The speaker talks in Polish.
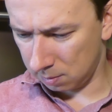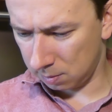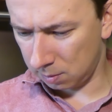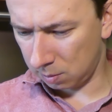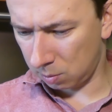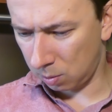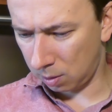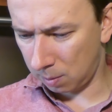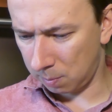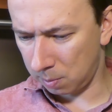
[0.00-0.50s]

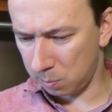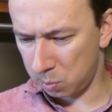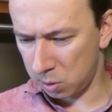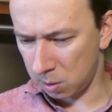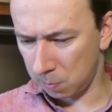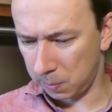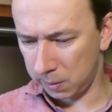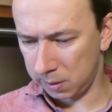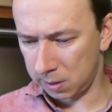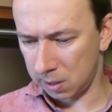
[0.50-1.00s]
które bym
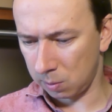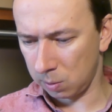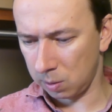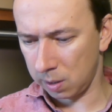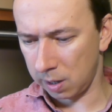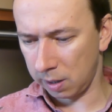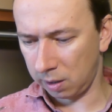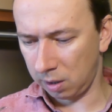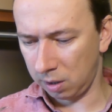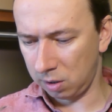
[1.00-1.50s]
przypisał do
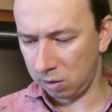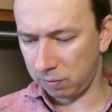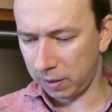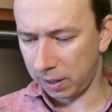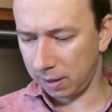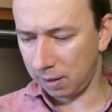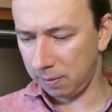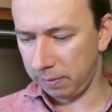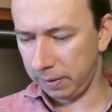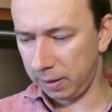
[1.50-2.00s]
jakiejś
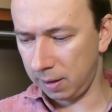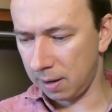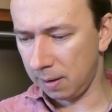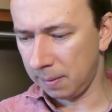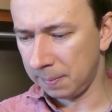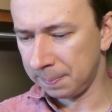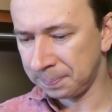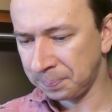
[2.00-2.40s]
wady wina.